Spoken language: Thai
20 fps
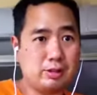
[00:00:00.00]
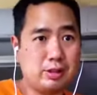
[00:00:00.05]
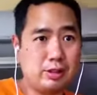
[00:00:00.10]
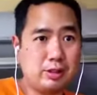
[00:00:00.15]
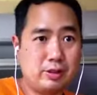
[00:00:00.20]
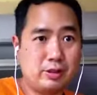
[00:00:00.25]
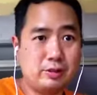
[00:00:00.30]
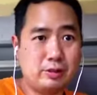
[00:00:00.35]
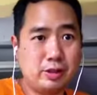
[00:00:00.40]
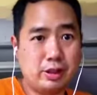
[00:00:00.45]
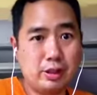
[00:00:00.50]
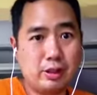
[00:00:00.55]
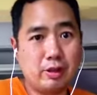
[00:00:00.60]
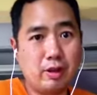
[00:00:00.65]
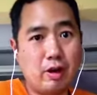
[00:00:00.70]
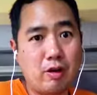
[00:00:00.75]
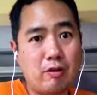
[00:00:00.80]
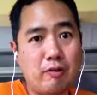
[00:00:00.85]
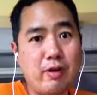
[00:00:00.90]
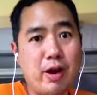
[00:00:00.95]
คือคือ
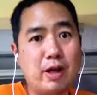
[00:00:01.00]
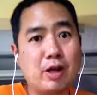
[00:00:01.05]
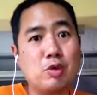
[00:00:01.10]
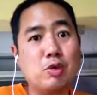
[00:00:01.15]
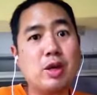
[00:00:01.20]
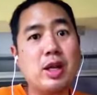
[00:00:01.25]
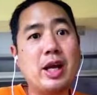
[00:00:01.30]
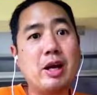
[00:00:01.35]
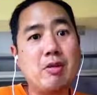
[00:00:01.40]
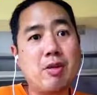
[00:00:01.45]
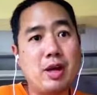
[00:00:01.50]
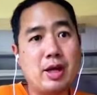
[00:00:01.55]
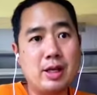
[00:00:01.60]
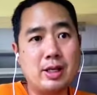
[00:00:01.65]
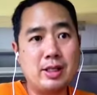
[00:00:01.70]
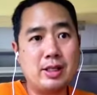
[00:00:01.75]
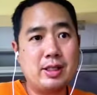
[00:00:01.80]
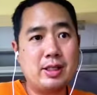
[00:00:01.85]
ลองฟังดูนะฮะว่า